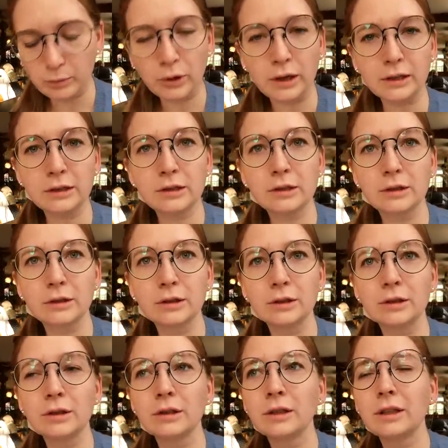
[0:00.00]
プラスい
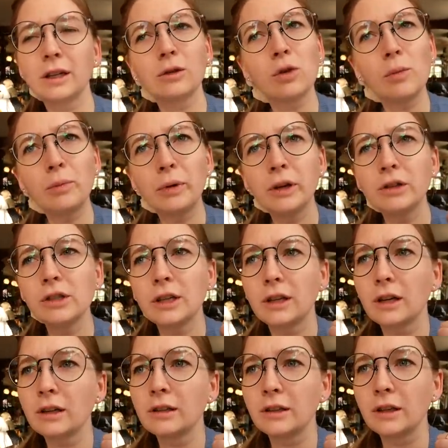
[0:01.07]
やトッピングじゃ
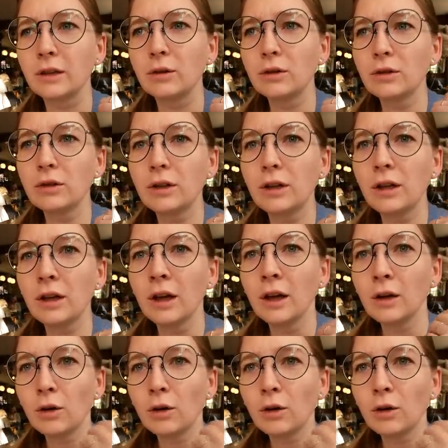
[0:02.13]
なくて本当に